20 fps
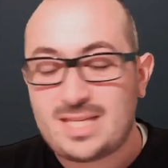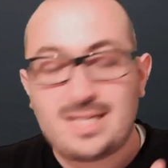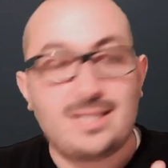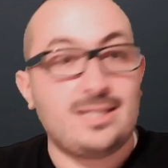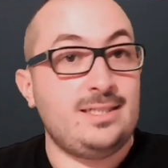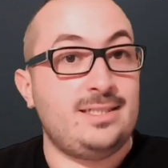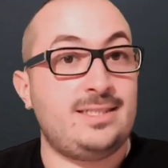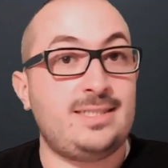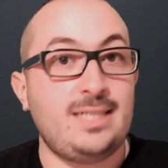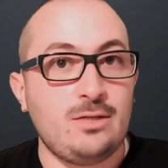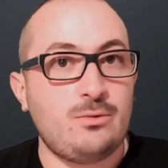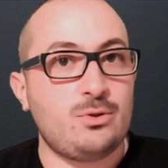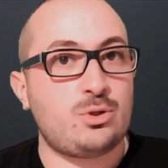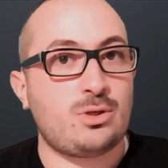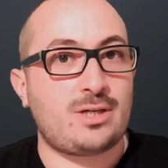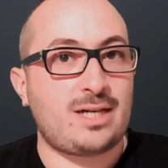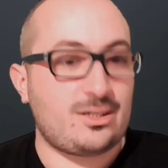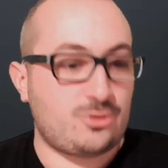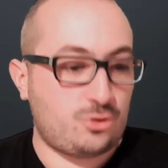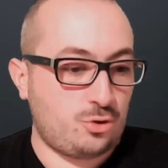Se in questo
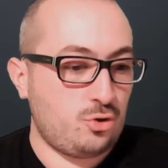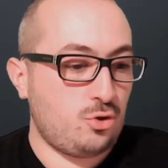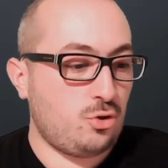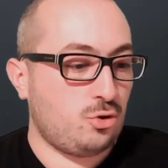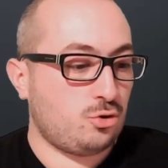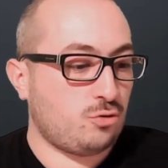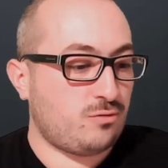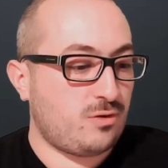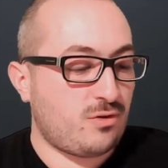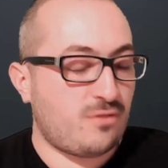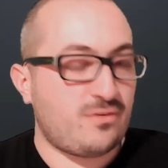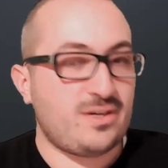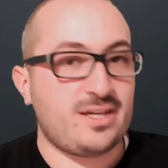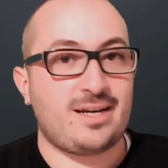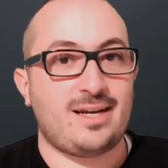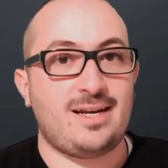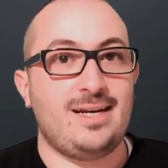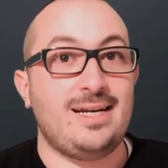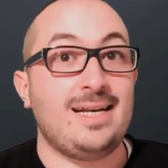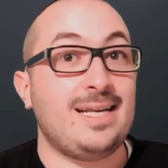caso io dovevo avere
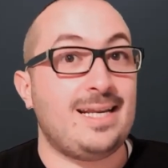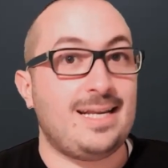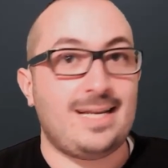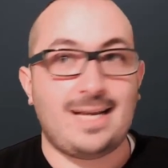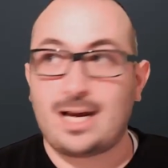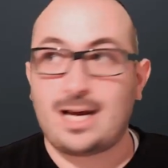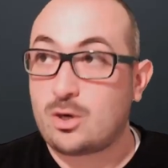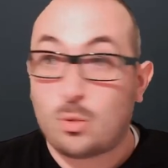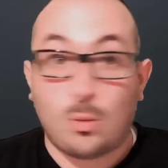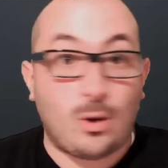l'acqua